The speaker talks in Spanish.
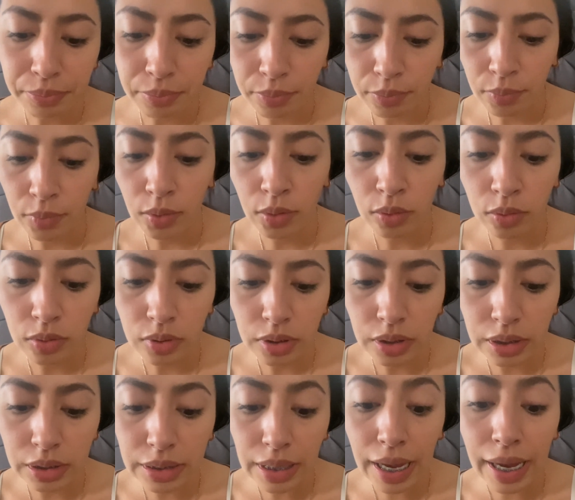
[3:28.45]

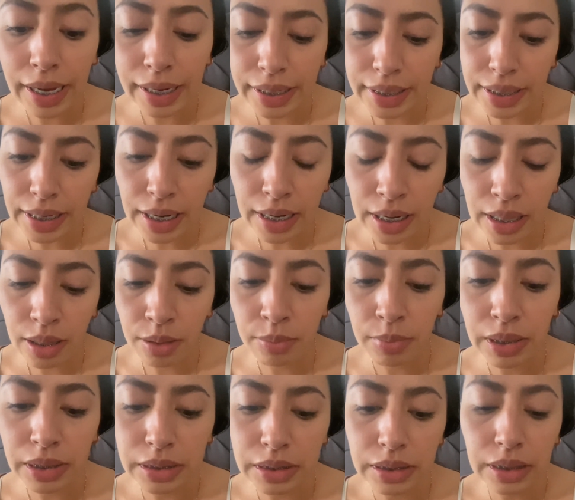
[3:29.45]
Entonces, ahí ya nada
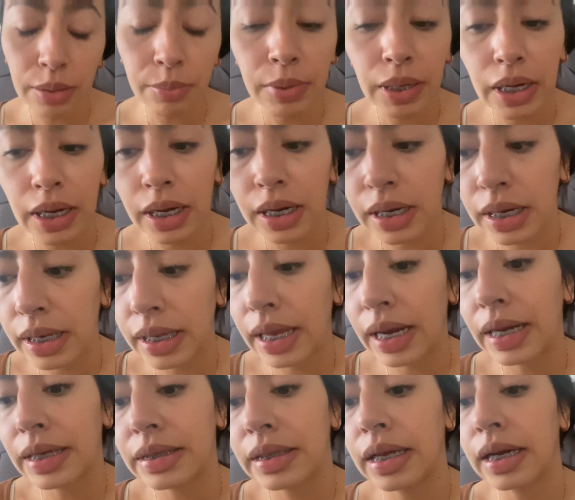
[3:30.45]
más también de
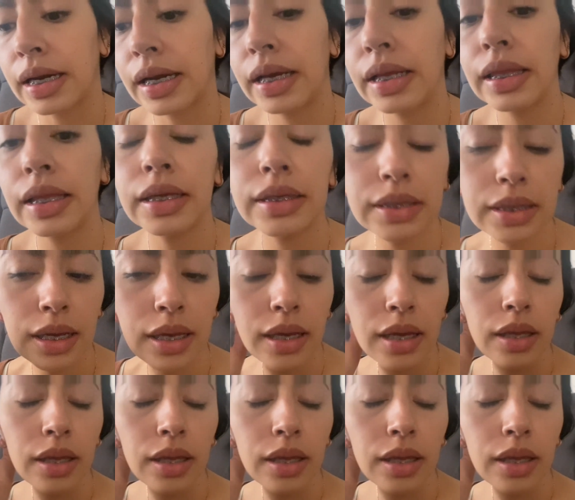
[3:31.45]
las tarjetas.